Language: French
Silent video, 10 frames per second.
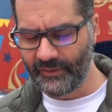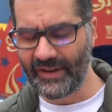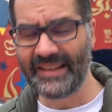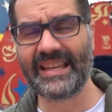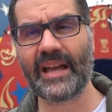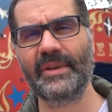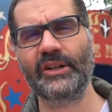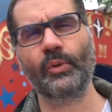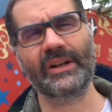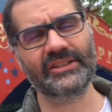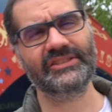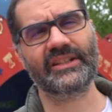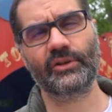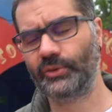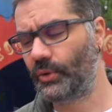21
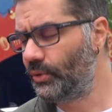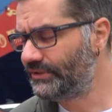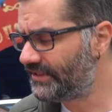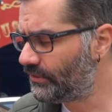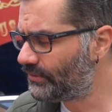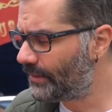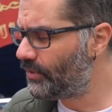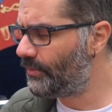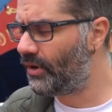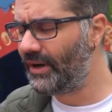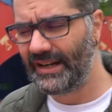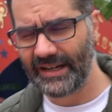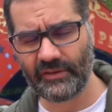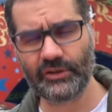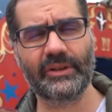350 euros. C'était tout simplement
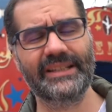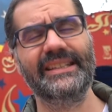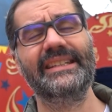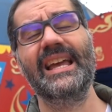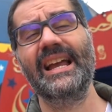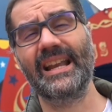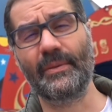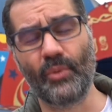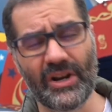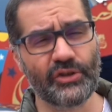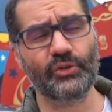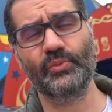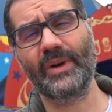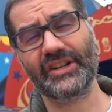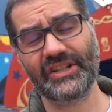la voiture électrique la moins chère
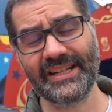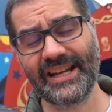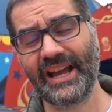du marché